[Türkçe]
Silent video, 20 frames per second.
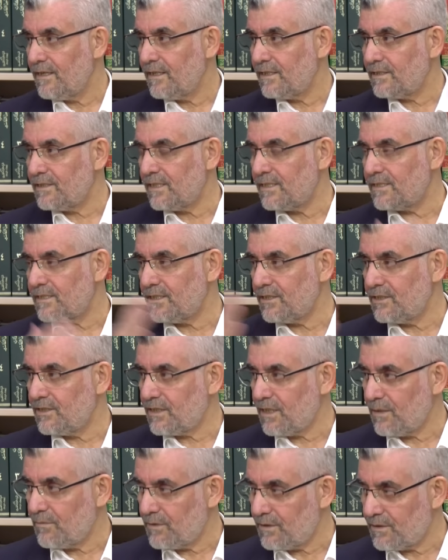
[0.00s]
İşte sizin
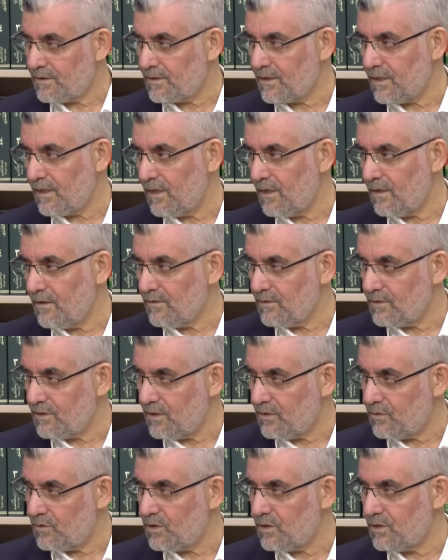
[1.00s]
kitabınızda,
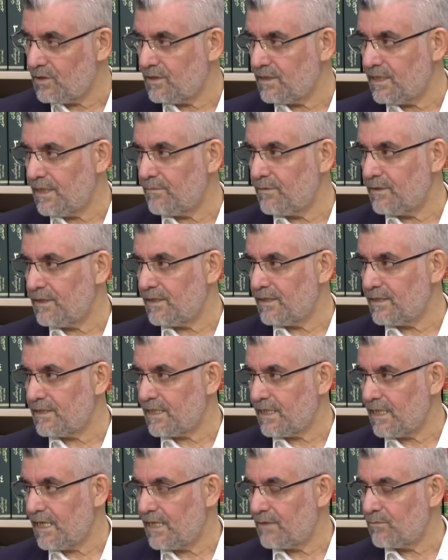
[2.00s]
işte sizin
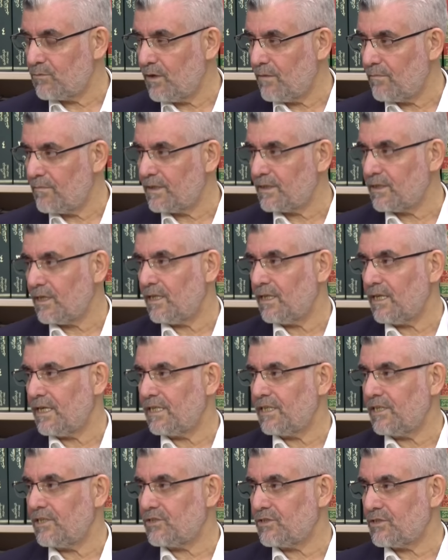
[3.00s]
nebinizde yani Muhammed Allah'ın
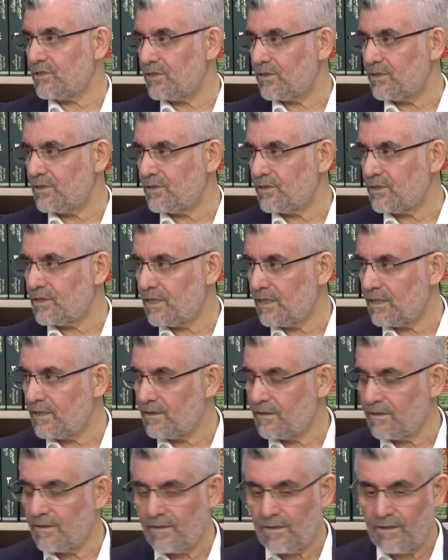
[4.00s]
elçisidir, şey
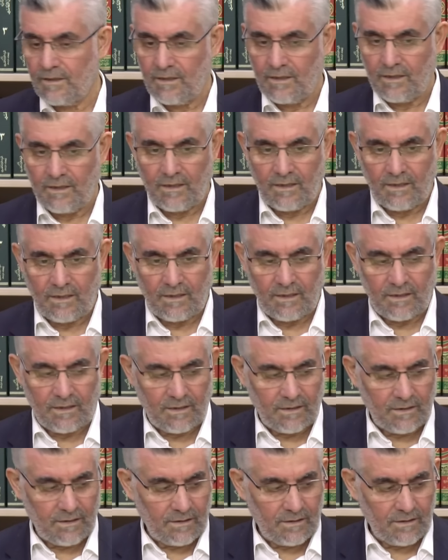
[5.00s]
e,